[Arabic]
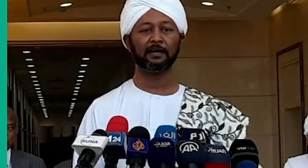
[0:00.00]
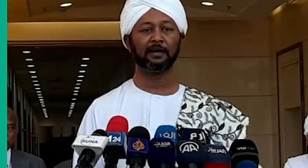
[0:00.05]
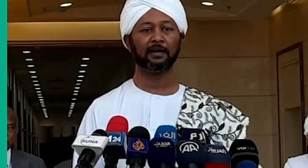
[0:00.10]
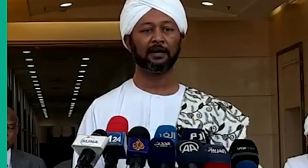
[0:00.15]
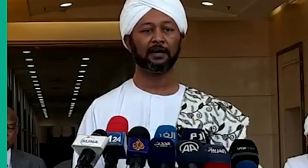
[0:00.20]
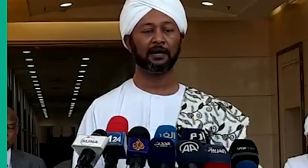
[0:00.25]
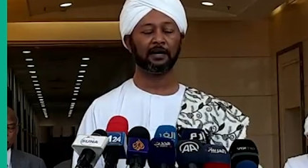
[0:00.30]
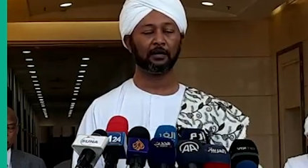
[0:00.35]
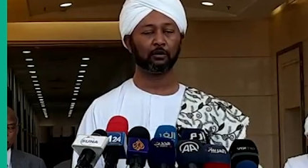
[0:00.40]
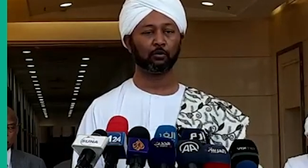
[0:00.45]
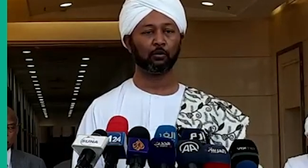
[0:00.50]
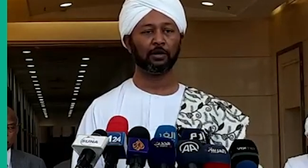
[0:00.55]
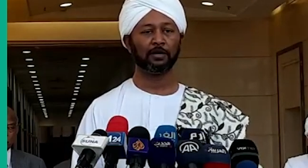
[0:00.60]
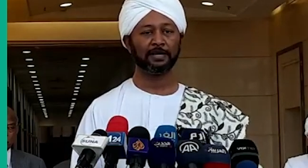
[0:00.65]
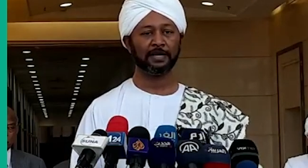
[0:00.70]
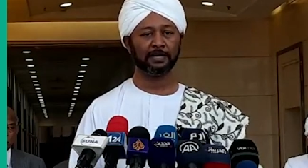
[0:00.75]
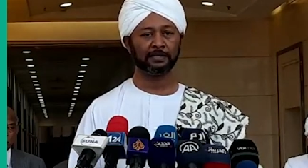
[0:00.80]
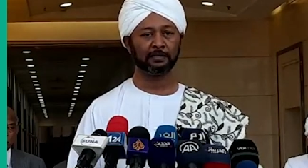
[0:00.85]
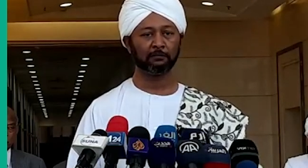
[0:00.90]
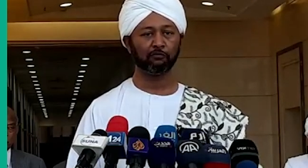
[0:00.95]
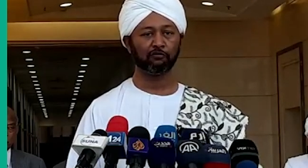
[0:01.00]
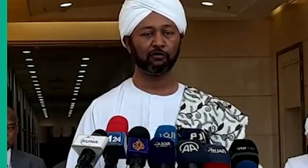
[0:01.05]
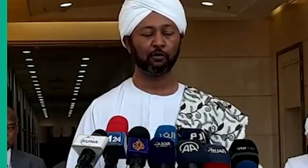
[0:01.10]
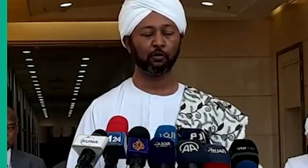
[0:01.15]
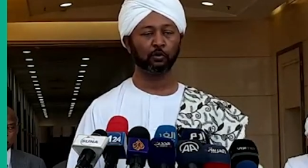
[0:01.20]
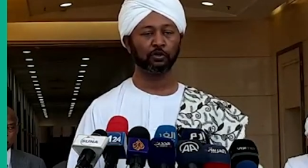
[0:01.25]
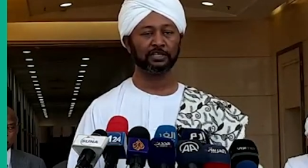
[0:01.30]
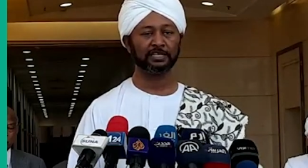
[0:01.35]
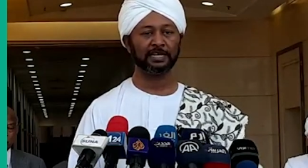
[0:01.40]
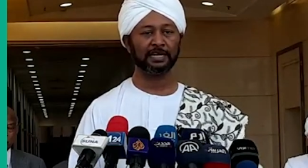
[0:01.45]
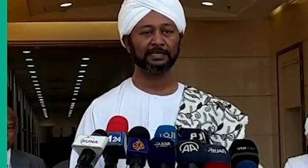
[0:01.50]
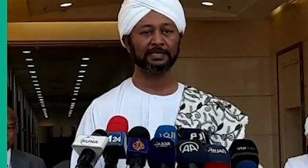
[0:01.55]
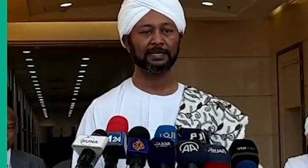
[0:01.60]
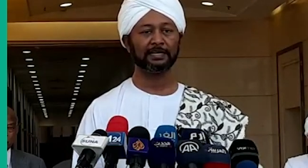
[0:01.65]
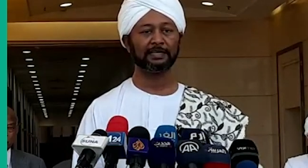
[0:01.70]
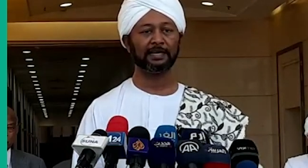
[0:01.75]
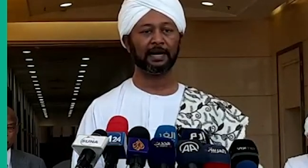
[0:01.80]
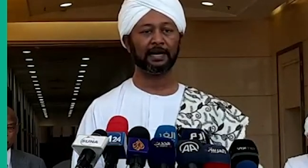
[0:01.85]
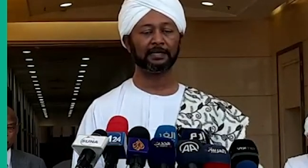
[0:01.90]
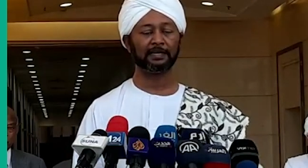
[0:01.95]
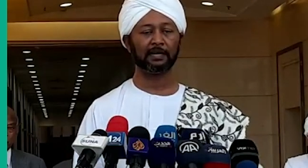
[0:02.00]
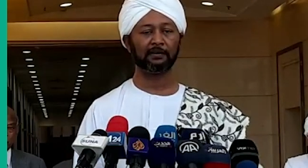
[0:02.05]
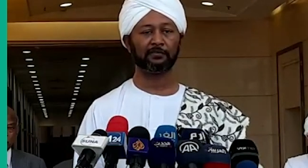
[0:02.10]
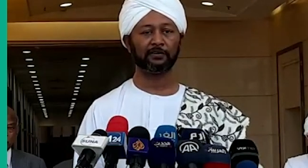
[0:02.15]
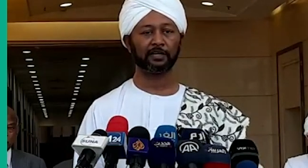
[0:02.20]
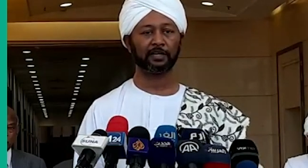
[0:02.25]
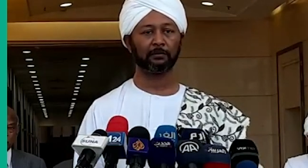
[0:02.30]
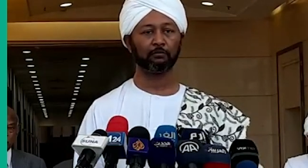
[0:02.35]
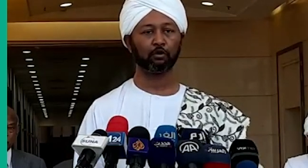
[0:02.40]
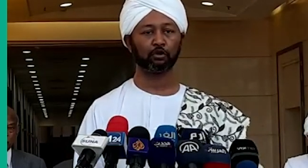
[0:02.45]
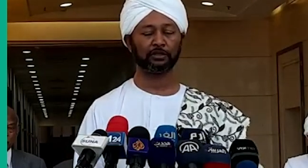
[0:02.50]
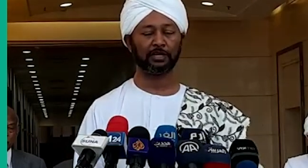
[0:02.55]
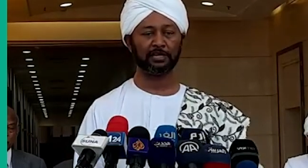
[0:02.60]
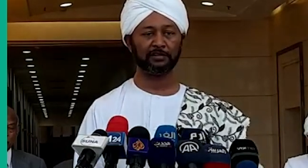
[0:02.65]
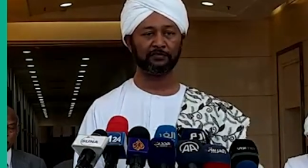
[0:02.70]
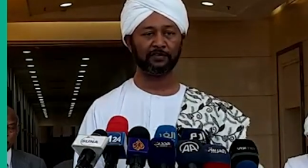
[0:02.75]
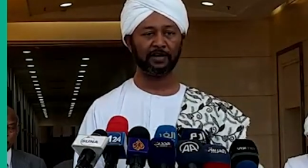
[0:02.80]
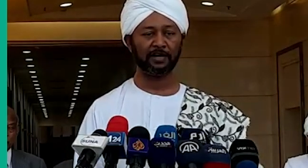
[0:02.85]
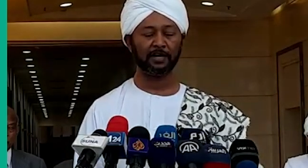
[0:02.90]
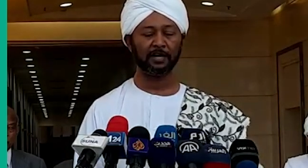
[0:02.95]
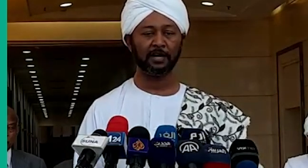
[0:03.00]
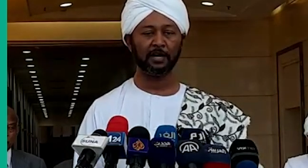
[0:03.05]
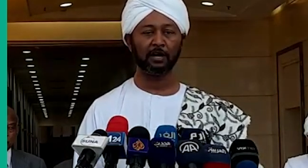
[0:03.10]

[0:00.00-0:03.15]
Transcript: آه، يعني مفوضيات الاتحاد الأفريقي المختلفة